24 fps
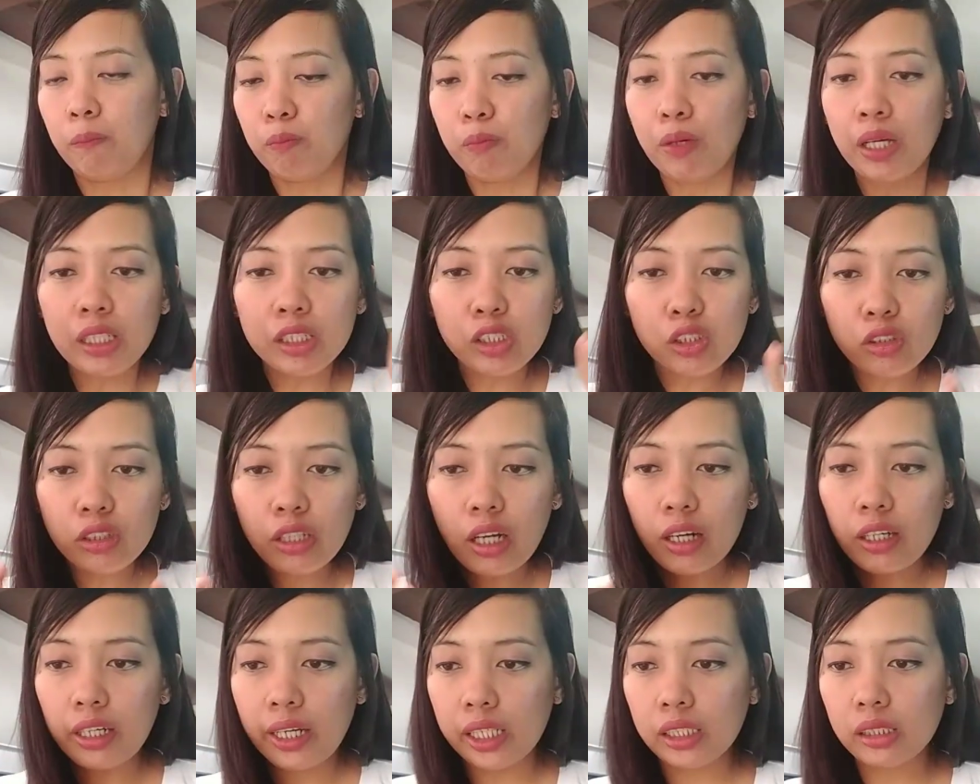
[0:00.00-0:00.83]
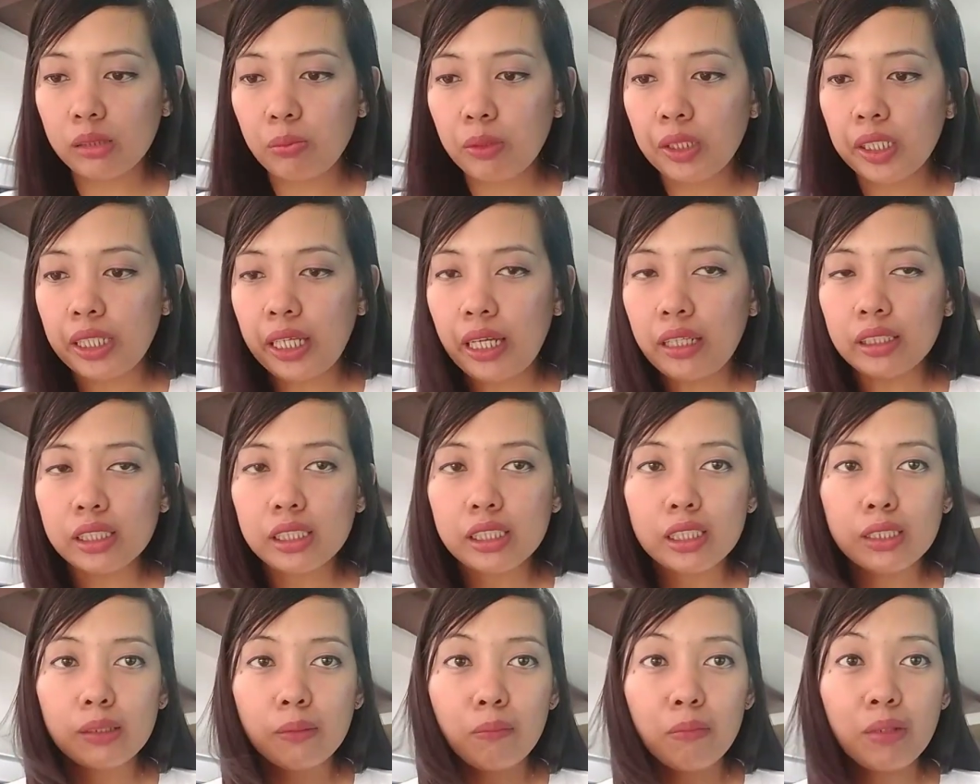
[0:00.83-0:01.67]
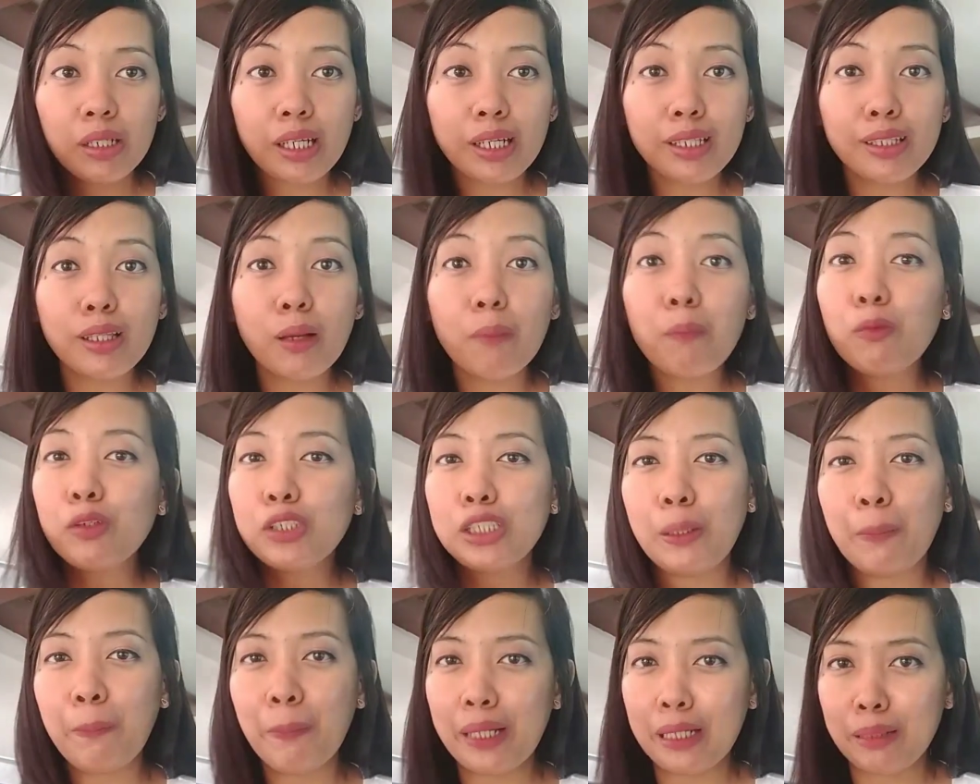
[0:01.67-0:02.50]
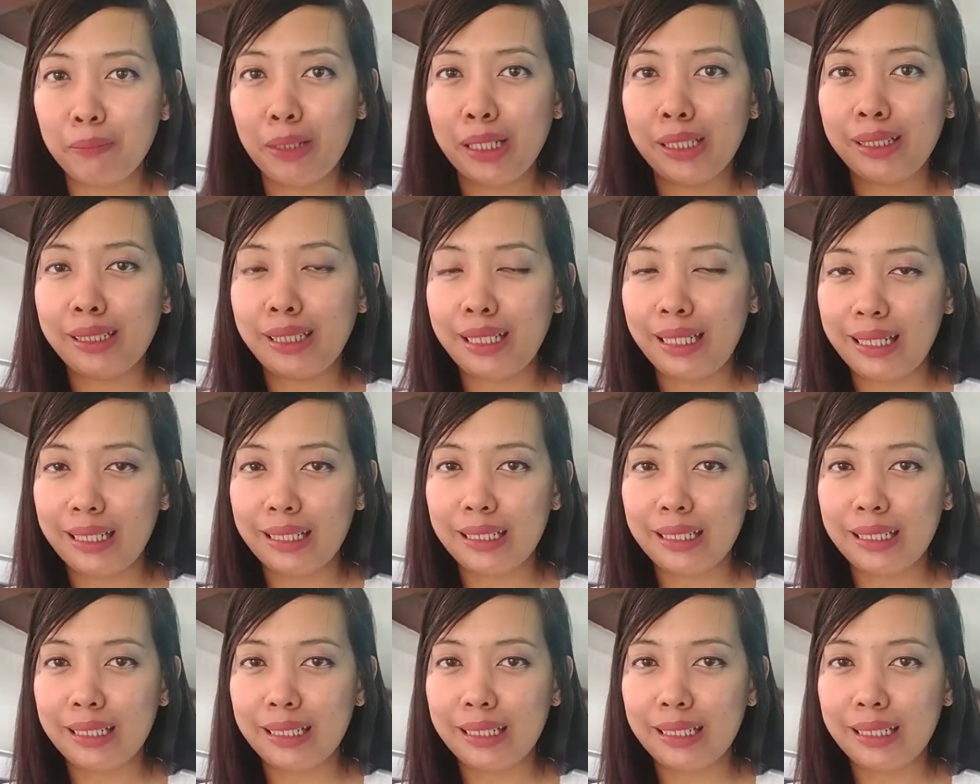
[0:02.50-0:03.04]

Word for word: Based on our experience, maganda po si pigment